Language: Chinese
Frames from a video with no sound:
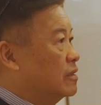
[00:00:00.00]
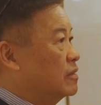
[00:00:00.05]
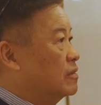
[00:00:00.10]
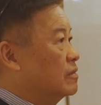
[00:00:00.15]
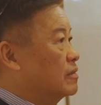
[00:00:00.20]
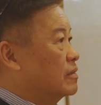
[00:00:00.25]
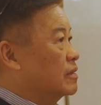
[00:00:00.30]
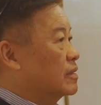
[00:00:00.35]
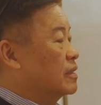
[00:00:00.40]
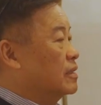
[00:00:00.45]

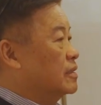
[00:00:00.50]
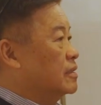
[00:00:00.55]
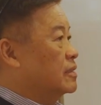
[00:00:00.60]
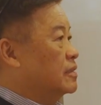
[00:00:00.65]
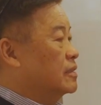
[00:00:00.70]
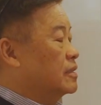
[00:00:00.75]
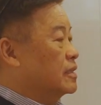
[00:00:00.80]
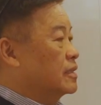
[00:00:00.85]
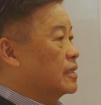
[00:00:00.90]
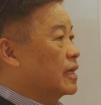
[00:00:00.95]
后，
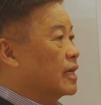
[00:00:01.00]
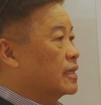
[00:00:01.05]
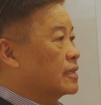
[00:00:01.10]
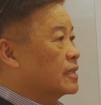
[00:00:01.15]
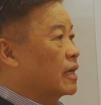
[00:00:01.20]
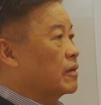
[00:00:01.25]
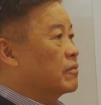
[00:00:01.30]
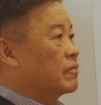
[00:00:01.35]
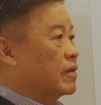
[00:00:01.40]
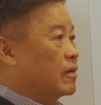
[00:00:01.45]
跟其他
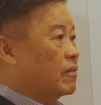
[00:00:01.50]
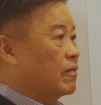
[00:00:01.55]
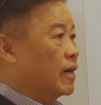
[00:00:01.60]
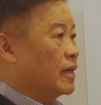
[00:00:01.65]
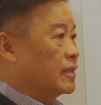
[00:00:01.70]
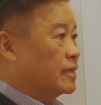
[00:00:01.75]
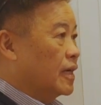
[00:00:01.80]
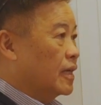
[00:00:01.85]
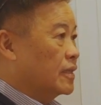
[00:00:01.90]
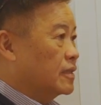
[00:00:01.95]
三位画
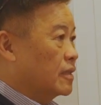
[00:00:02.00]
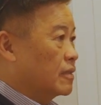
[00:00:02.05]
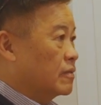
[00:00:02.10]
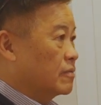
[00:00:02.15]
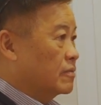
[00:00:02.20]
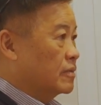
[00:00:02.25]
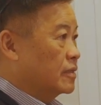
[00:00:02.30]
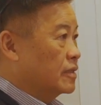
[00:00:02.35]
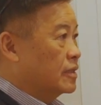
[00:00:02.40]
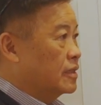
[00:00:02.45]
家
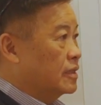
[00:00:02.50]
陈文